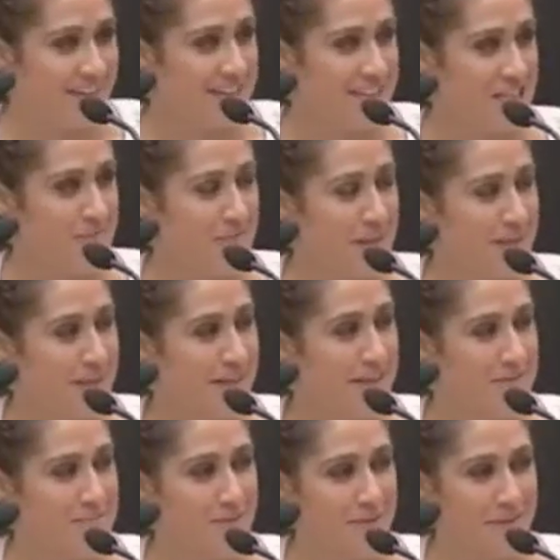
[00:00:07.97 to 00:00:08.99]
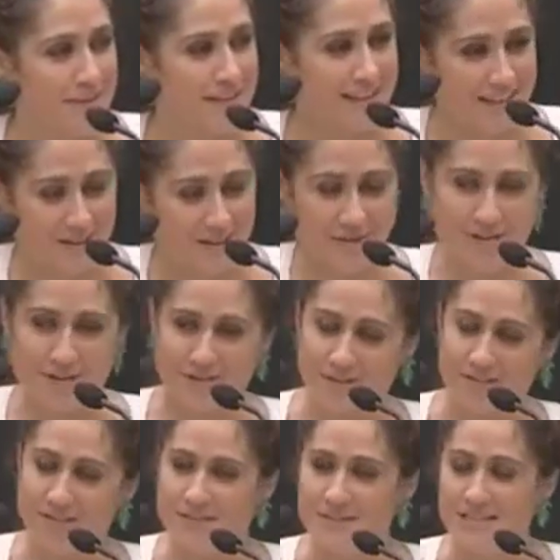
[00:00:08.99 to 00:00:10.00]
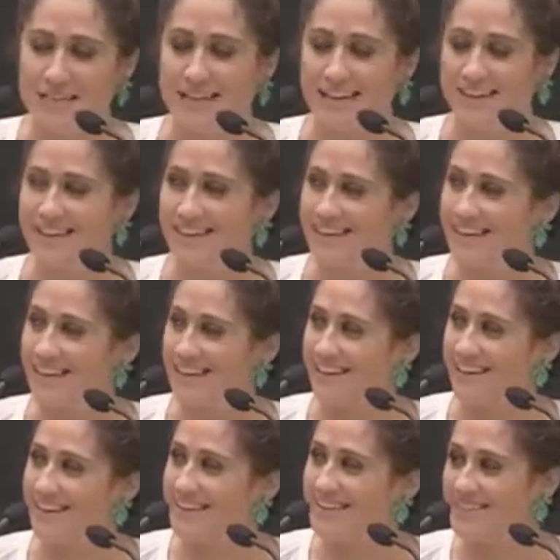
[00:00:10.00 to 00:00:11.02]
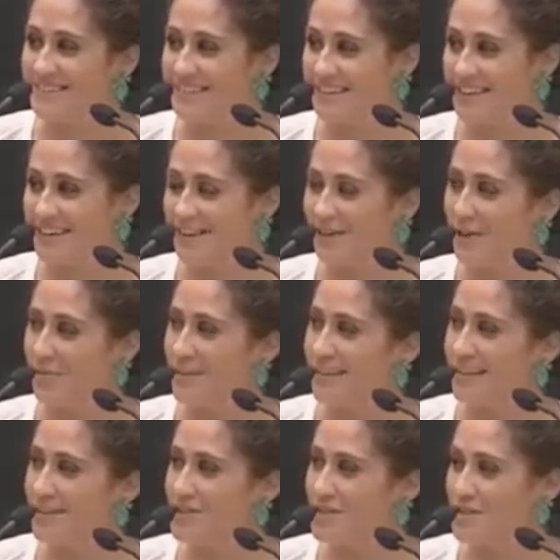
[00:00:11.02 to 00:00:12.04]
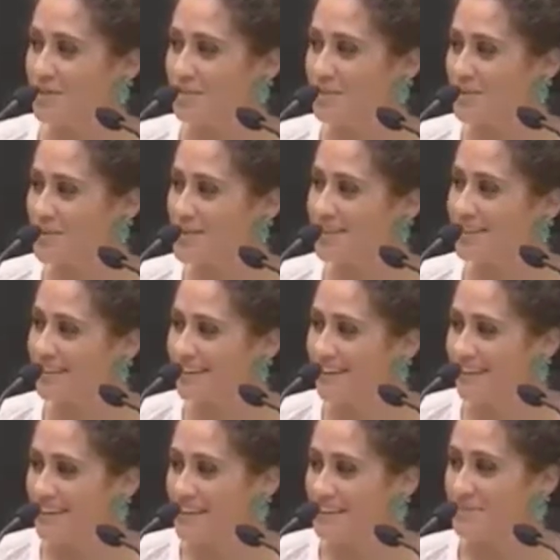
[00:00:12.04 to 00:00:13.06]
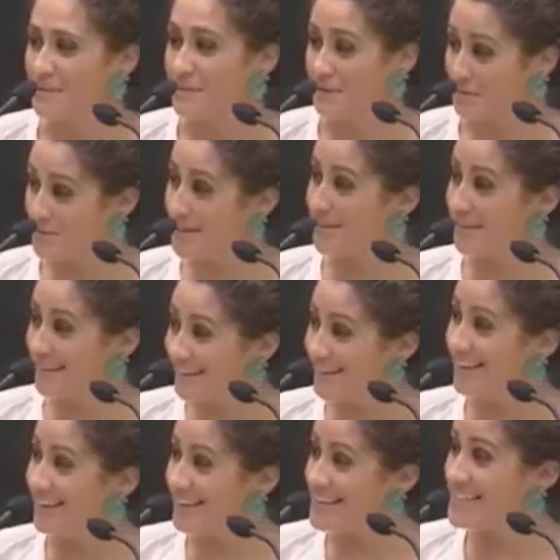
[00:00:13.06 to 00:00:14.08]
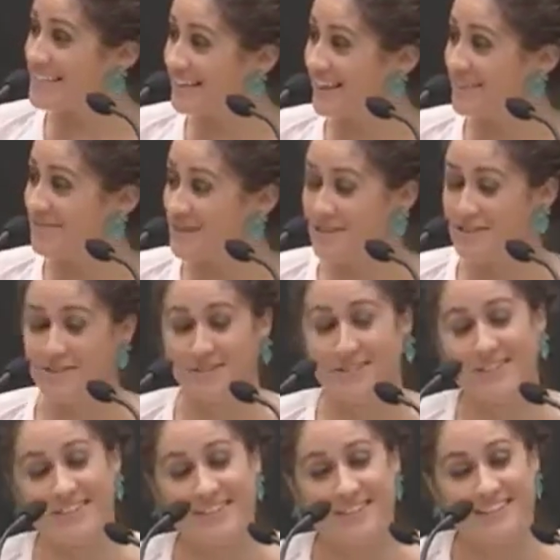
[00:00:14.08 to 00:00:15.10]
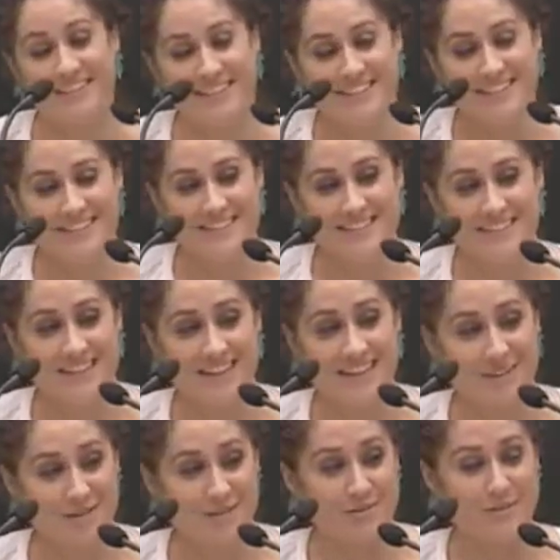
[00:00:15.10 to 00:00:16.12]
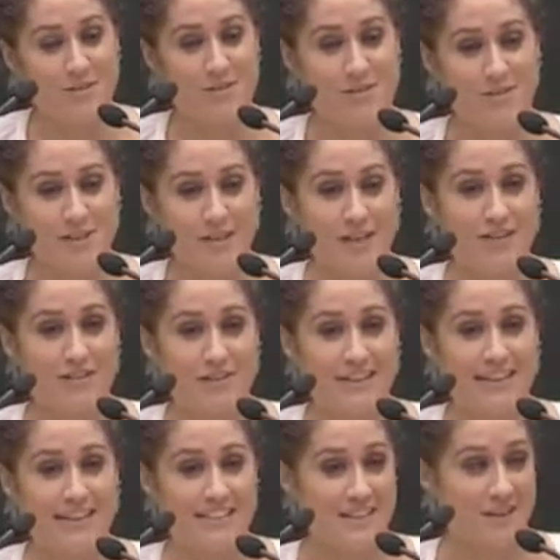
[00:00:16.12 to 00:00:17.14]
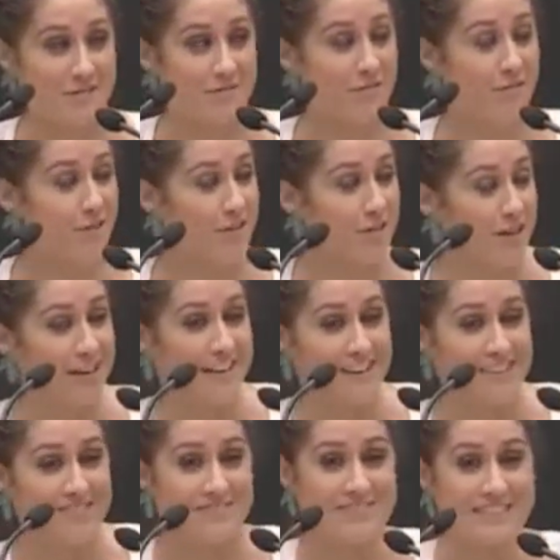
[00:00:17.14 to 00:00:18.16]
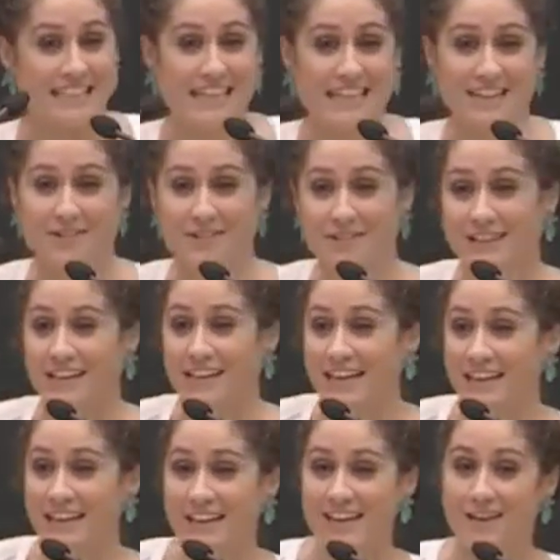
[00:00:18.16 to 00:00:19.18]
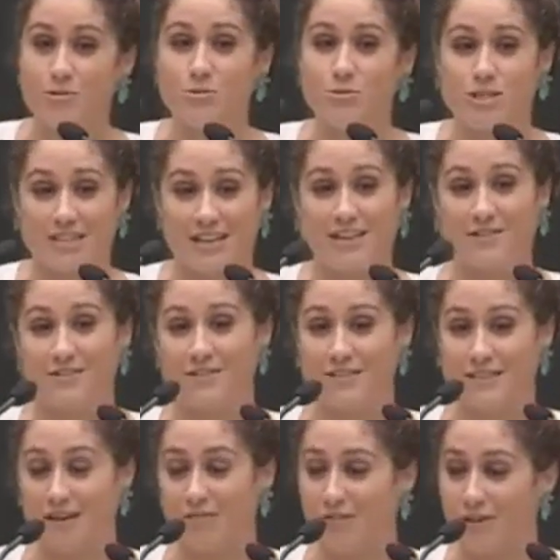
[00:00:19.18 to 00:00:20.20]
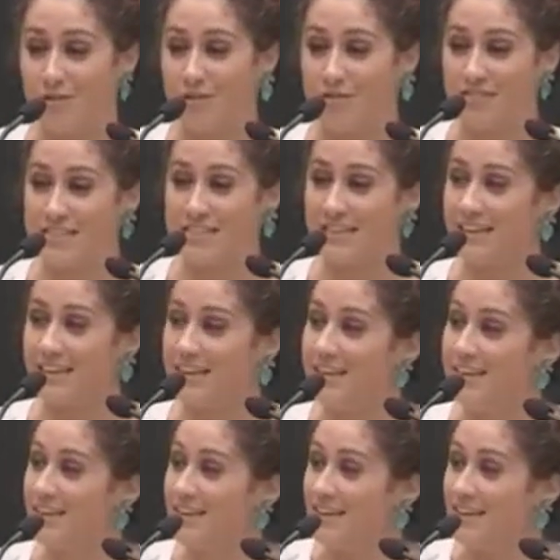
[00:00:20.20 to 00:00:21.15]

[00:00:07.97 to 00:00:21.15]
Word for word: Es especial porque cuando salía de la carrera, era joven aquellos tiempos, y me preguntaba qué quería ser de mayor, llegué a la conclusión de que yo quería ser funcionaria y que lo que quería era luchar contra el fraude fiscal.